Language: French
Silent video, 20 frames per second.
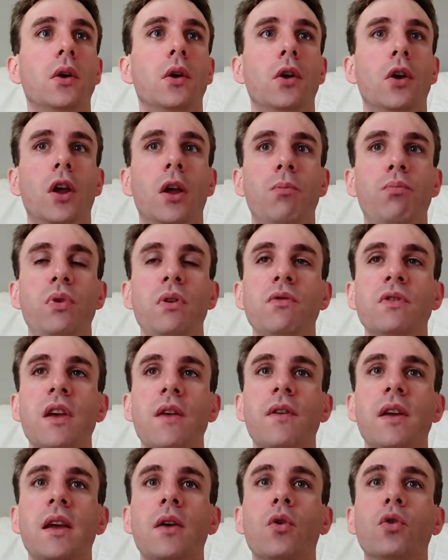Et puis vous
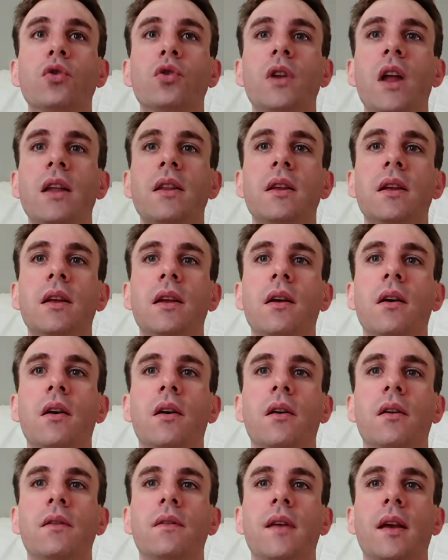avez, au-delà des
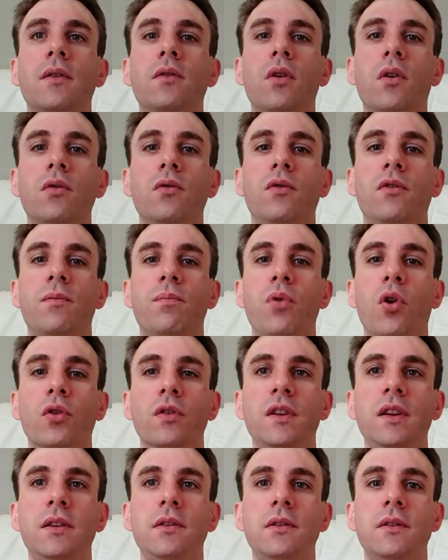acteurs du
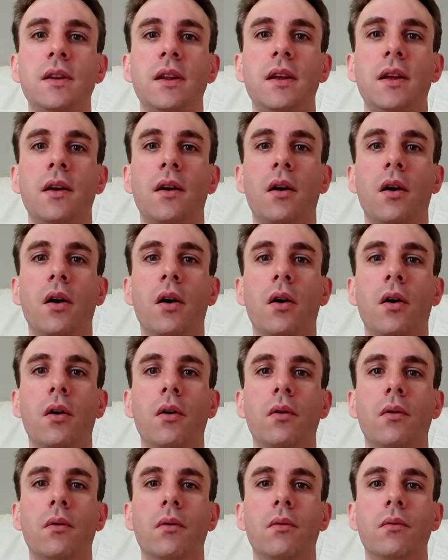Splendide, des,
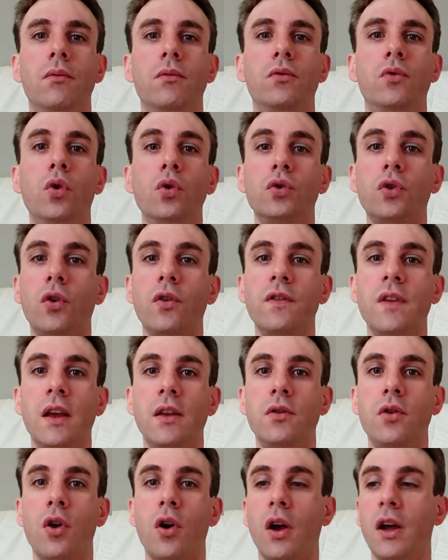d'autres
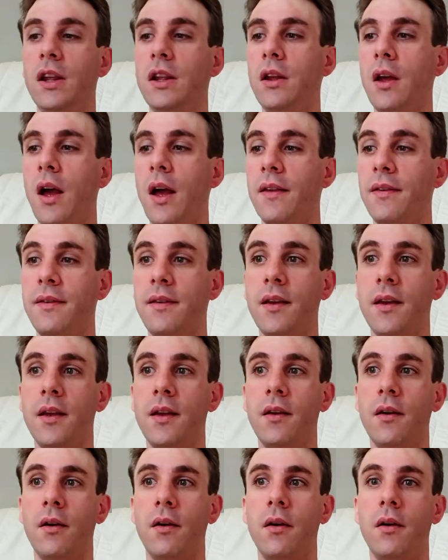acteurs assez
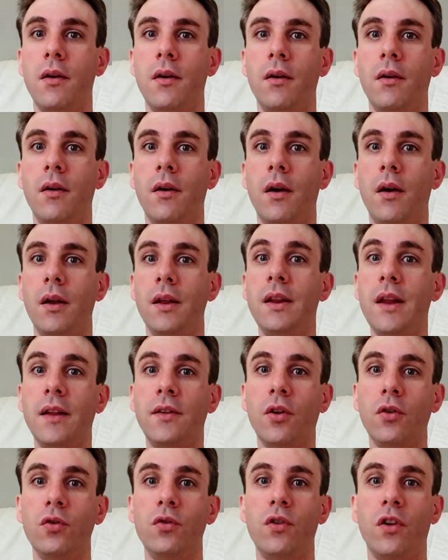
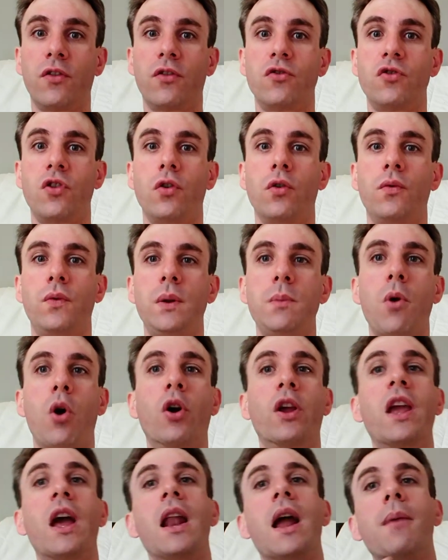inattendu dans ce genre de film. Alors
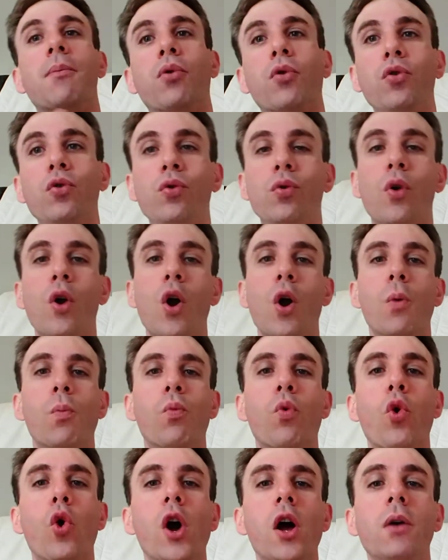Galabru
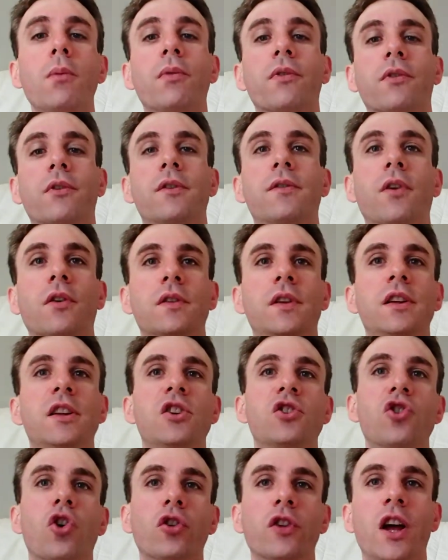moins, parce qu'il sortait des
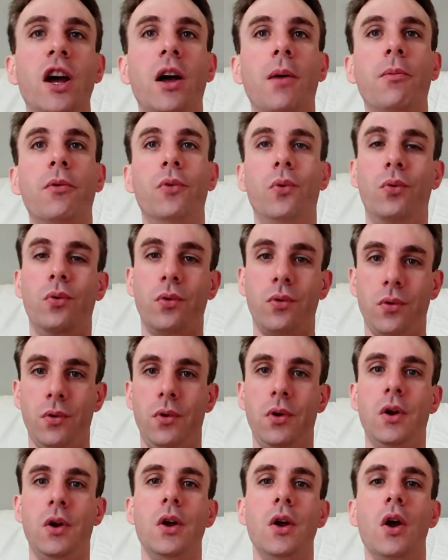gendarmes, donc euh,
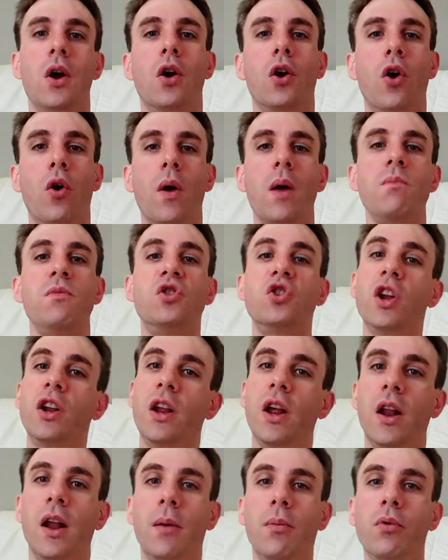quand même Michel
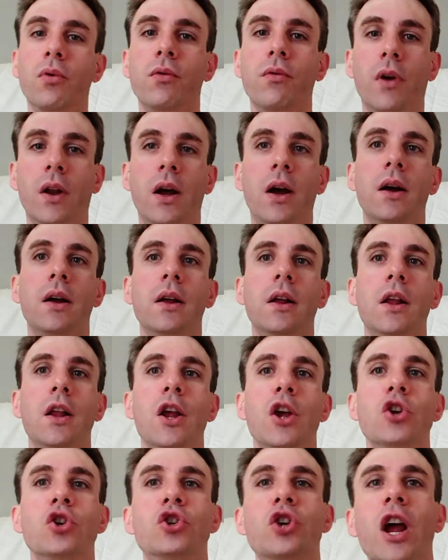Galabru, voilà.
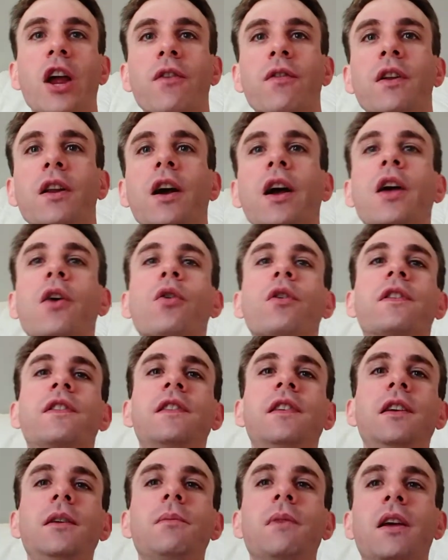Jacques Villeray
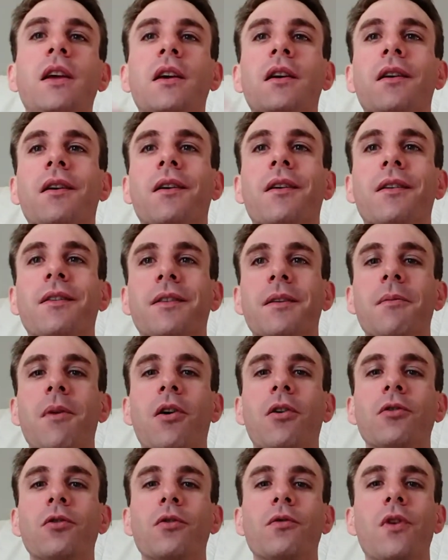aussi, mais euh, c'est
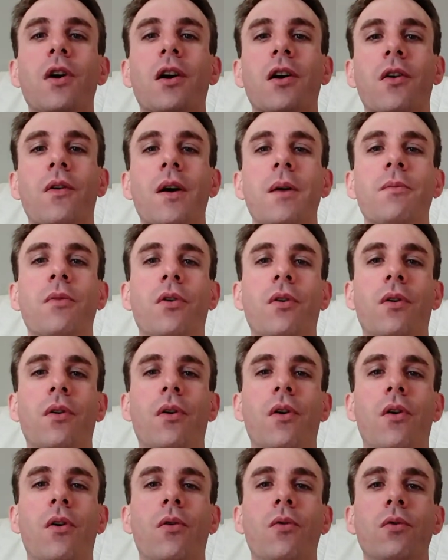marrant de le voir quand même
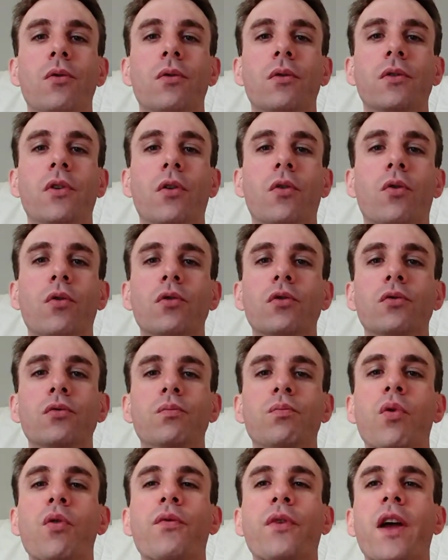en, rôle, dans le rôle du
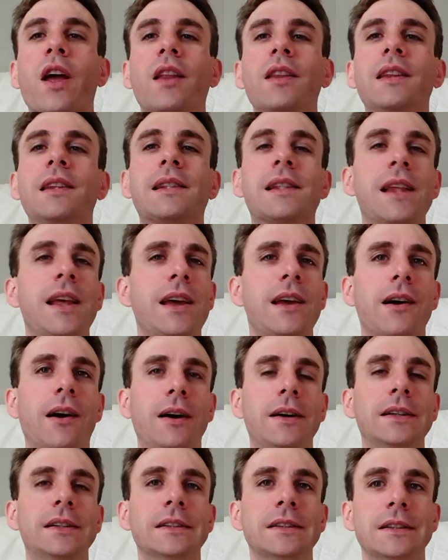beau-frère d'Hitler.
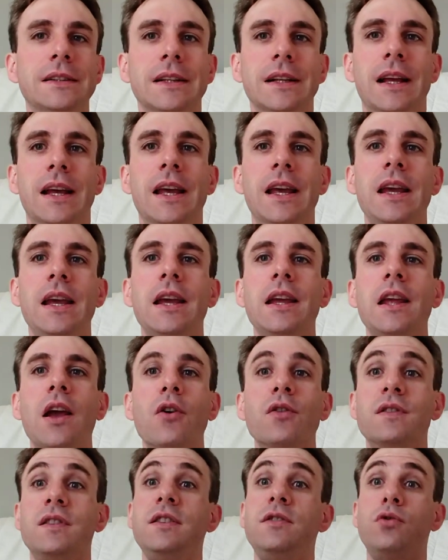Et il y a
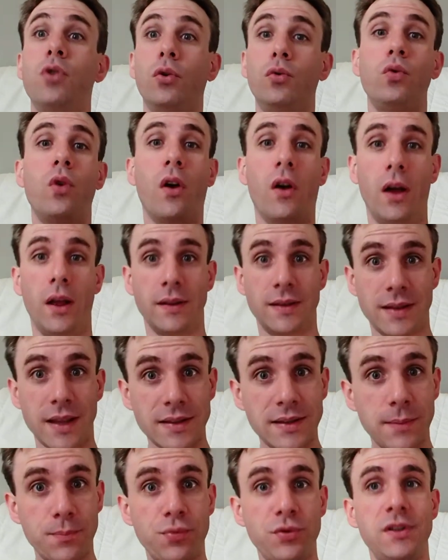aussi surtout, ça
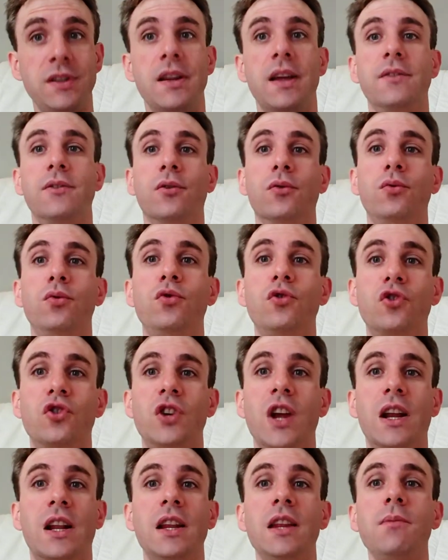c'est plus inattendu,
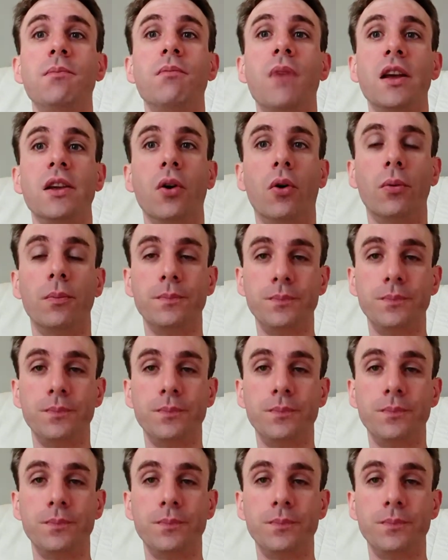Jacqueline Maillan.